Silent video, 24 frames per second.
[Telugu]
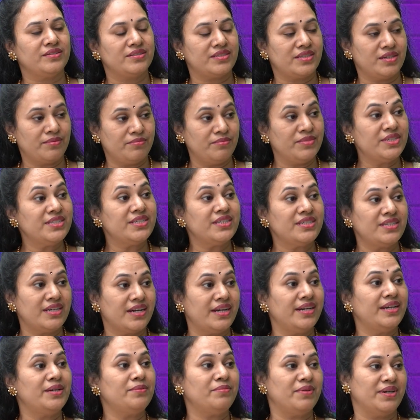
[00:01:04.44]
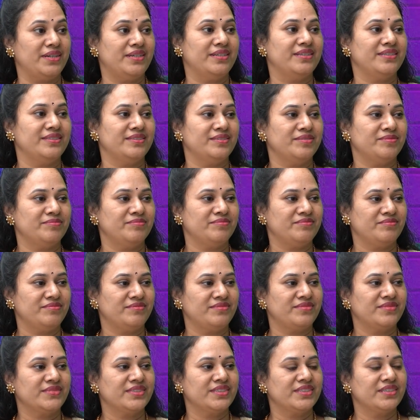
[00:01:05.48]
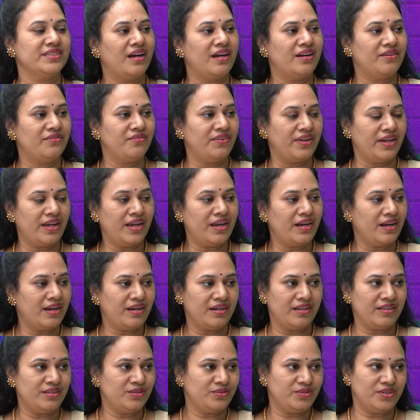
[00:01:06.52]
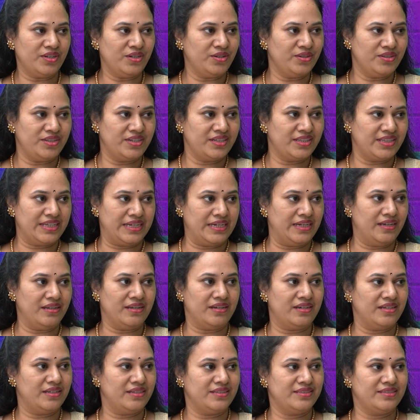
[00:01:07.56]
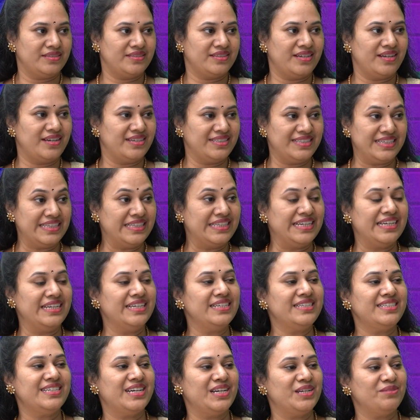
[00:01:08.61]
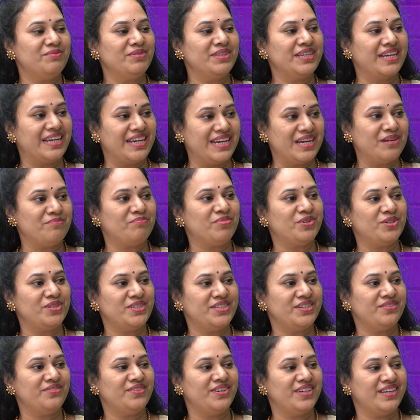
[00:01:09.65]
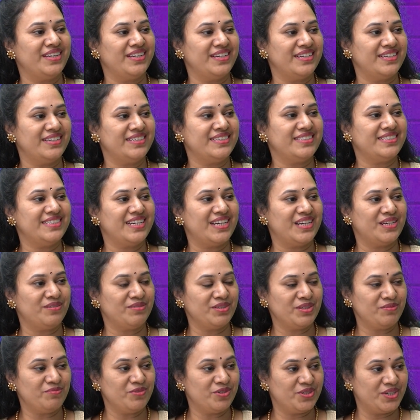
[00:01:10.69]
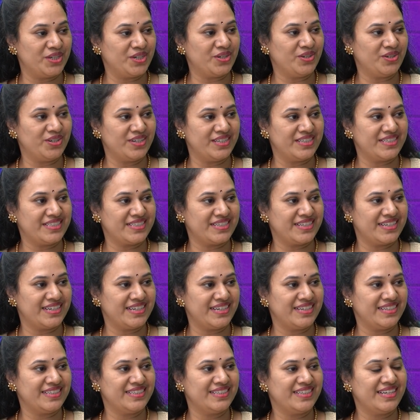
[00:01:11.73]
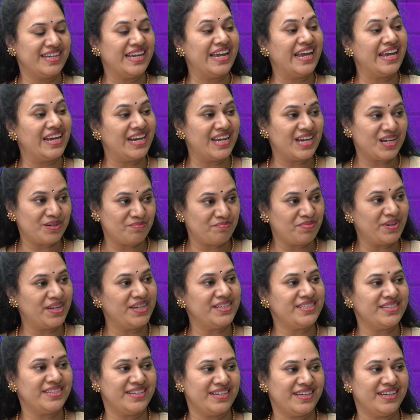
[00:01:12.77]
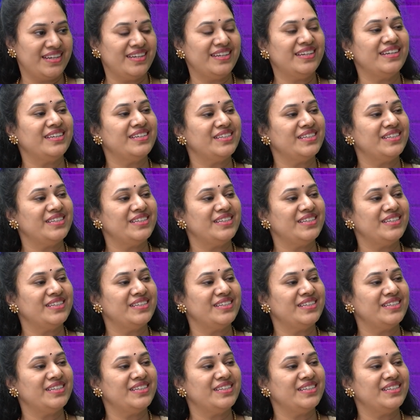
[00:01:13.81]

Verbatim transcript: సమ్ మిస్సెస్ హైదరాబాద్ ఓకే ఆ వే ఎలా అనేది కూడా కొందరికి తెలియాలి అసలు తెలియదు చాలా మందికి ఎలా అప్రోచ్ అవ్వాలి అని చాలా మంది బ్యూటీ కాంటెస్ట్ కి ఎలా అప్లై చేయాలి ఎలా